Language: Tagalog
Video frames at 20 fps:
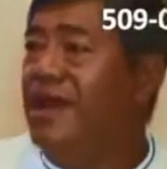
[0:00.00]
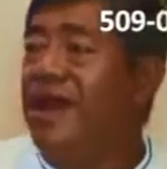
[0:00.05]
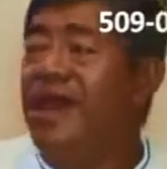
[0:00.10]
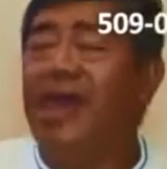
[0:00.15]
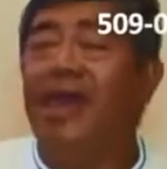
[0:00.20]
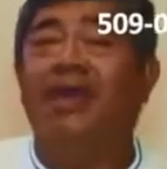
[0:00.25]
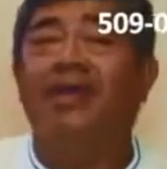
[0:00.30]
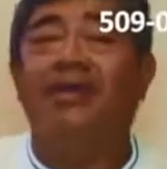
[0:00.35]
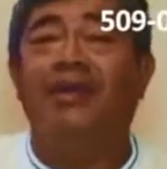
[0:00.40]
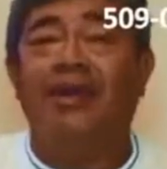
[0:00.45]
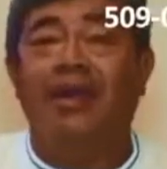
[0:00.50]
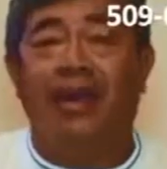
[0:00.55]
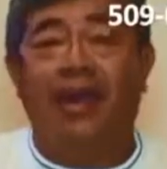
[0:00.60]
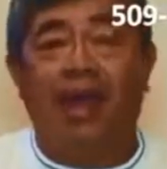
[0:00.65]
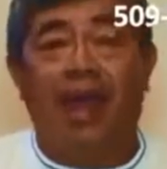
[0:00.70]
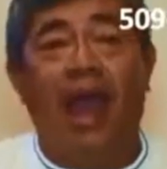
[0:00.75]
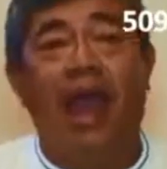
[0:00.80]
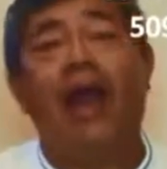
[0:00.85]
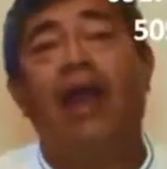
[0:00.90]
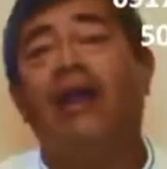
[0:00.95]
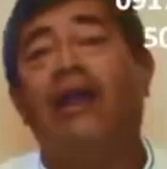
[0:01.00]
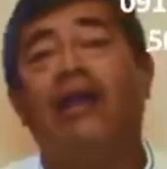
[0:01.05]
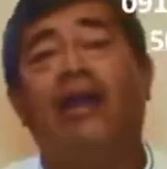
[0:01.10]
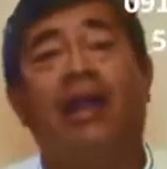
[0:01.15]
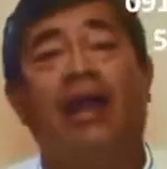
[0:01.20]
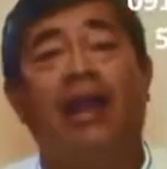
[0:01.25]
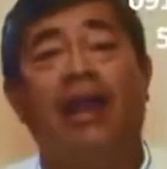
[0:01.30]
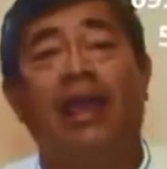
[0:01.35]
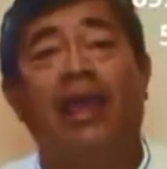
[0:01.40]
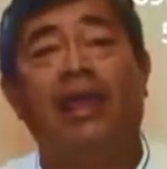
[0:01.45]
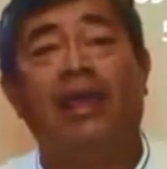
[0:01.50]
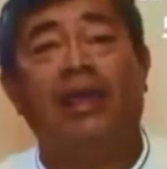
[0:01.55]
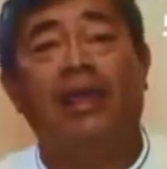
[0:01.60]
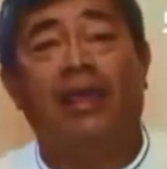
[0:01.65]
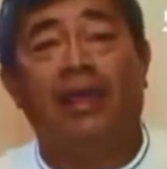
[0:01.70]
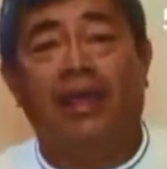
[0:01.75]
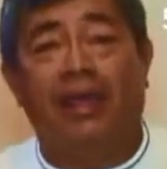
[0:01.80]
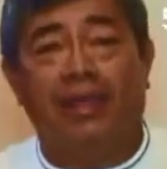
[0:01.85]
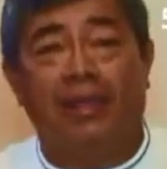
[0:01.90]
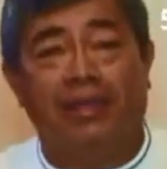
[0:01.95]
galing! Ang galing!
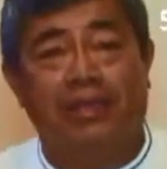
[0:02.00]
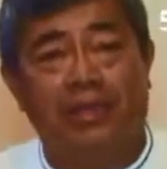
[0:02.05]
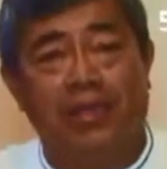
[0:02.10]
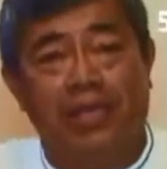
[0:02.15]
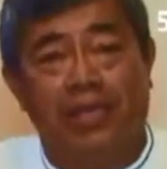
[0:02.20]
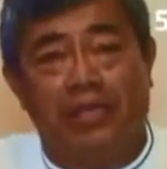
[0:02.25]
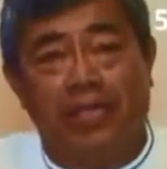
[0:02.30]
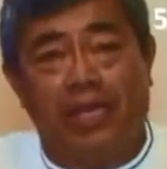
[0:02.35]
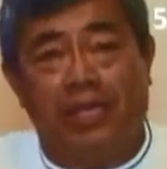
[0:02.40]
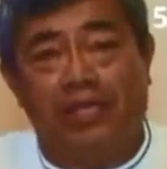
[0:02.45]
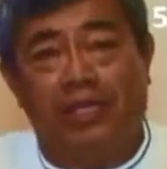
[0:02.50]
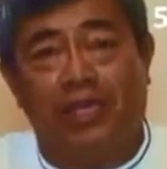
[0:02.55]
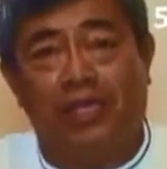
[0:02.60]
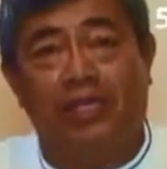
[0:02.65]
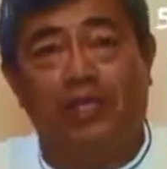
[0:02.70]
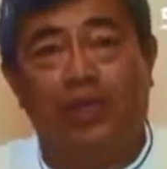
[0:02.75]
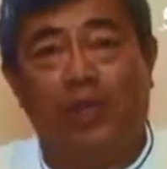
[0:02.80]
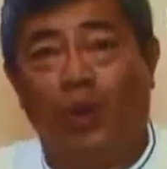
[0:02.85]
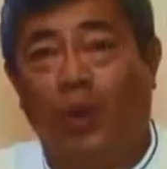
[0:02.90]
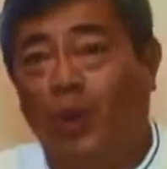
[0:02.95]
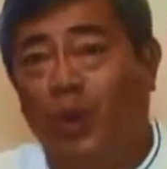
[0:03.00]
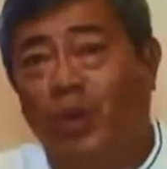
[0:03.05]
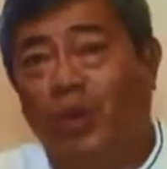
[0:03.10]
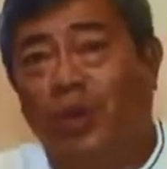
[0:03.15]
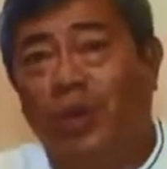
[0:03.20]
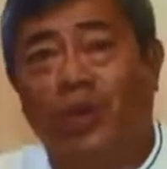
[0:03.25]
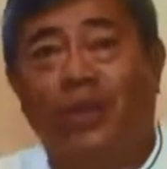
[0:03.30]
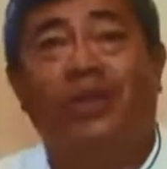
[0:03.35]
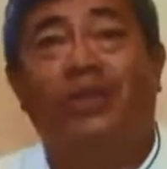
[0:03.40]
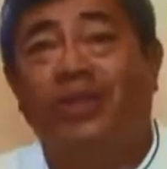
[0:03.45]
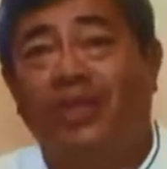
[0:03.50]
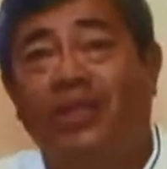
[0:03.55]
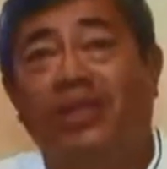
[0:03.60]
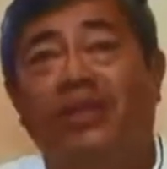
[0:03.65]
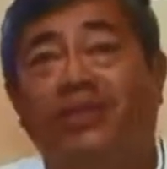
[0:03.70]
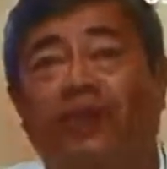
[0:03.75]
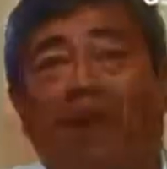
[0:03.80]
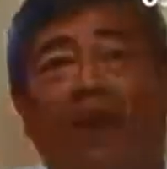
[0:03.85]
Jesus is so good,